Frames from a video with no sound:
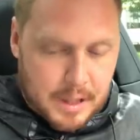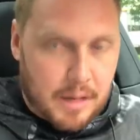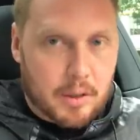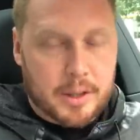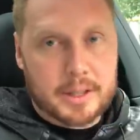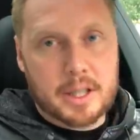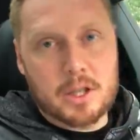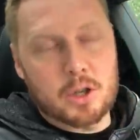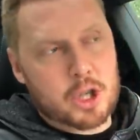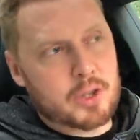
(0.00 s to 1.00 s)
довольно-таки
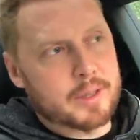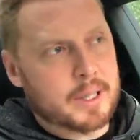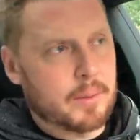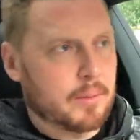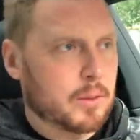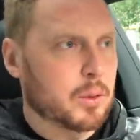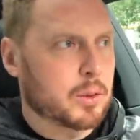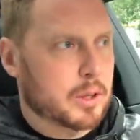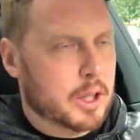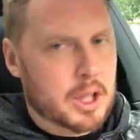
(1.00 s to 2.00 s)
дешево, там, ну,
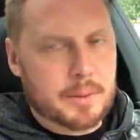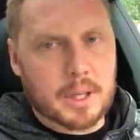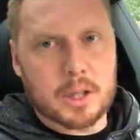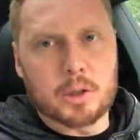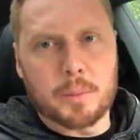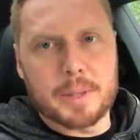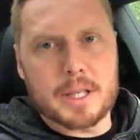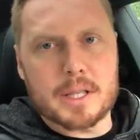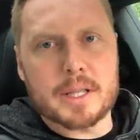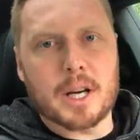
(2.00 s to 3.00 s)
скажем так, до
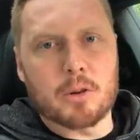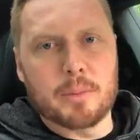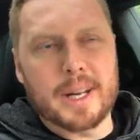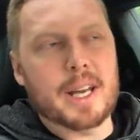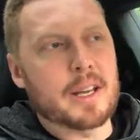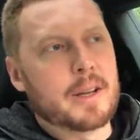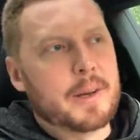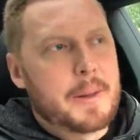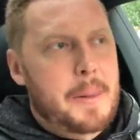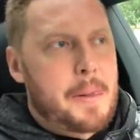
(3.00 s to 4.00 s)
500 рублей.
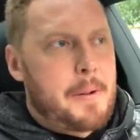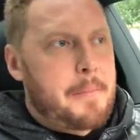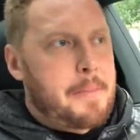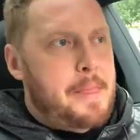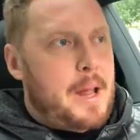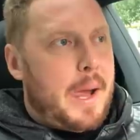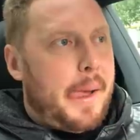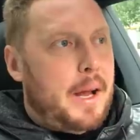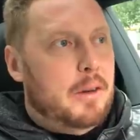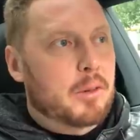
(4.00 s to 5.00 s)

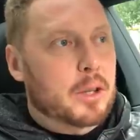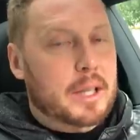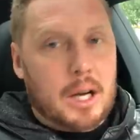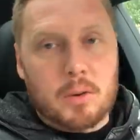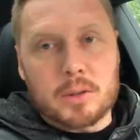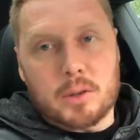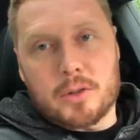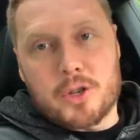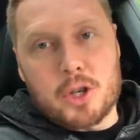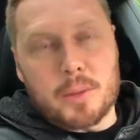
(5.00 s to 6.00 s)
Вот. А
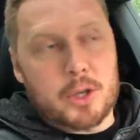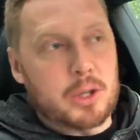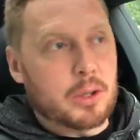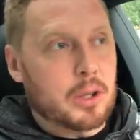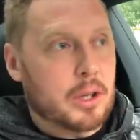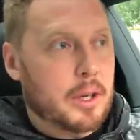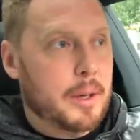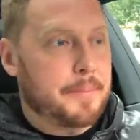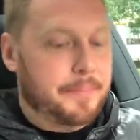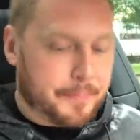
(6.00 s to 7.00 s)
конкурс в чем?
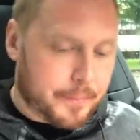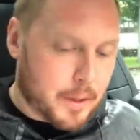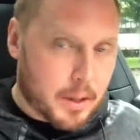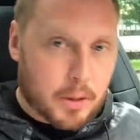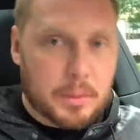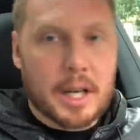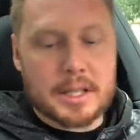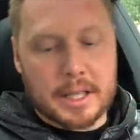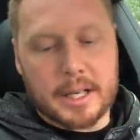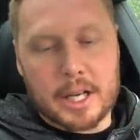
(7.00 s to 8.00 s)
Что э, у меня
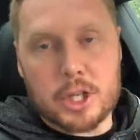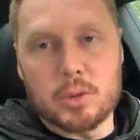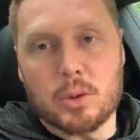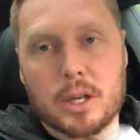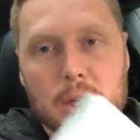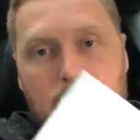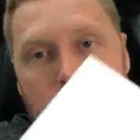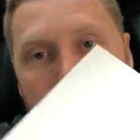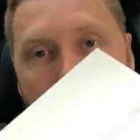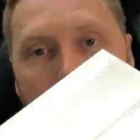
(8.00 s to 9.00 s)
есть такая штука, она
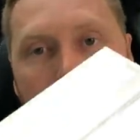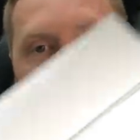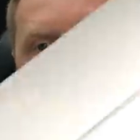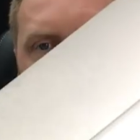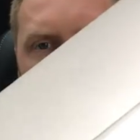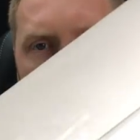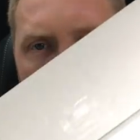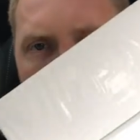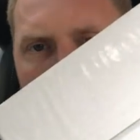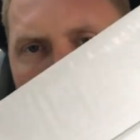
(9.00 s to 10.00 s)
называется,
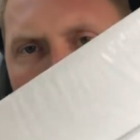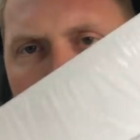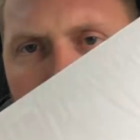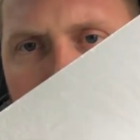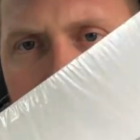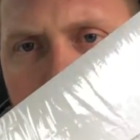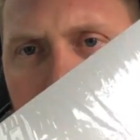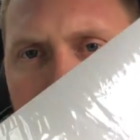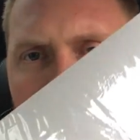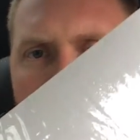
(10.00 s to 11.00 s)
я не знаю, видно вам, нет,
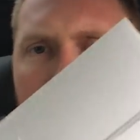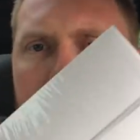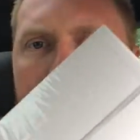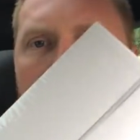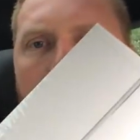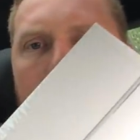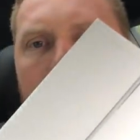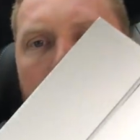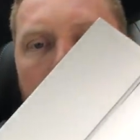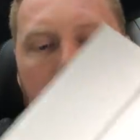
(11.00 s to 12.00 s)
то есть она
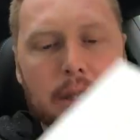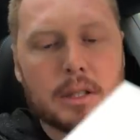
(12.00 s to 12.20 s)
называется